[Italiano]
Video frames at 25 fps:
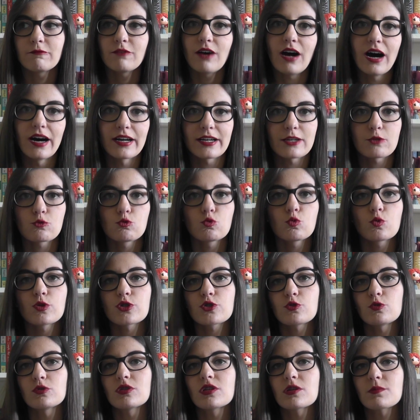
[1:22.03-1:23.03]
fare su
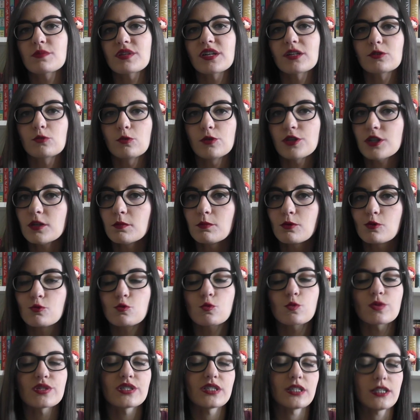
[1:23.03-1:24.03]
questo determinato libro,
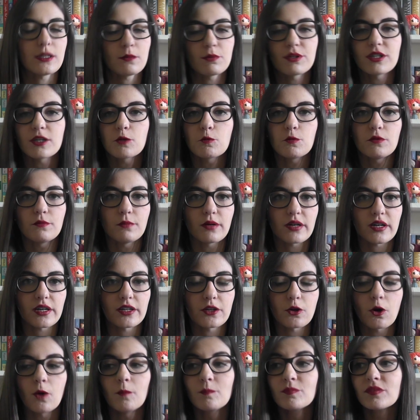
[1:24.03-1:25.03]
su questi libri di cui
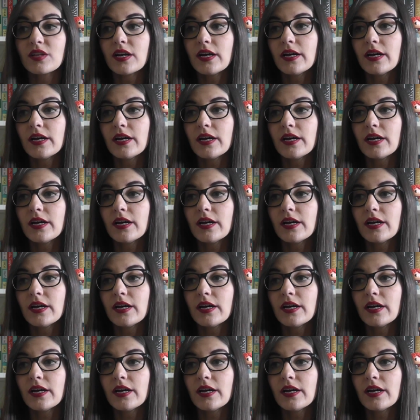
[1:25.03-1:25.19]
parlerò